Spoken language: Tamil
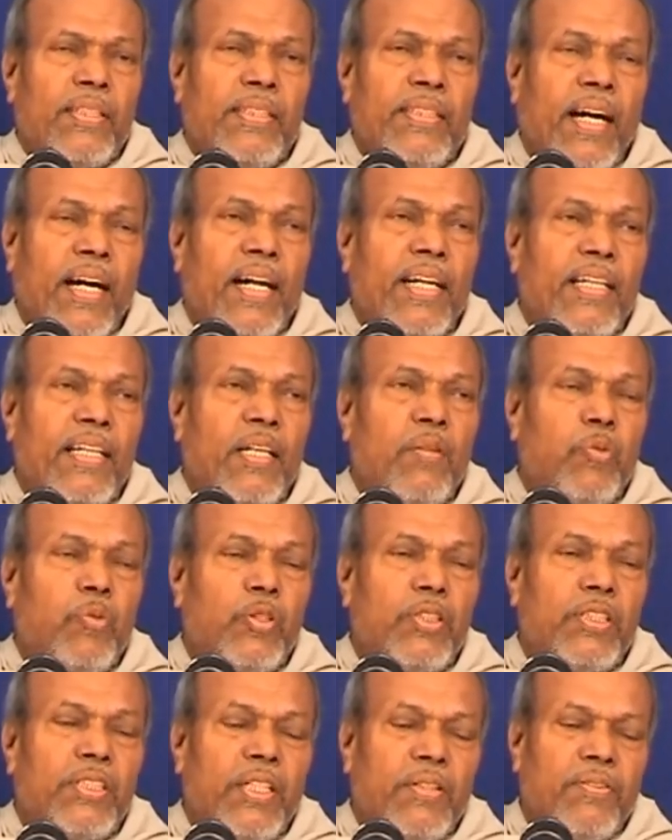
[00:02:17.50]
ஞானிகளை
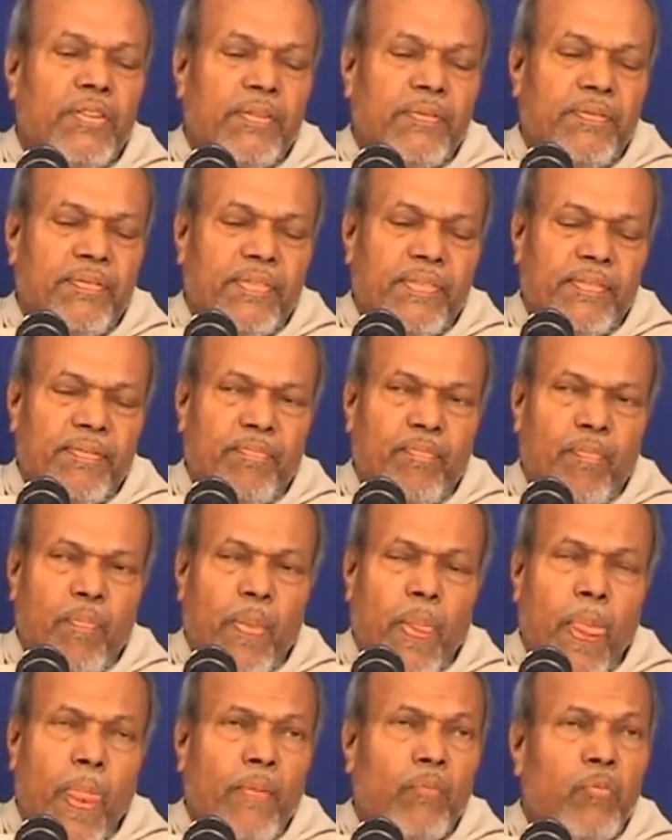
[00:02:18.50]
பூஜை செய்ய வேண்டும்
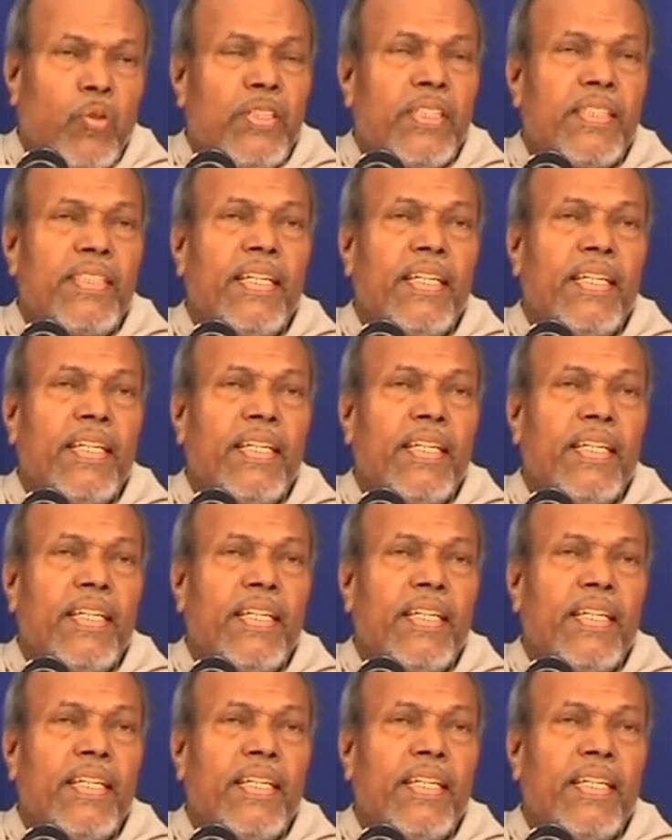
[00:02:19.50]
பூஜை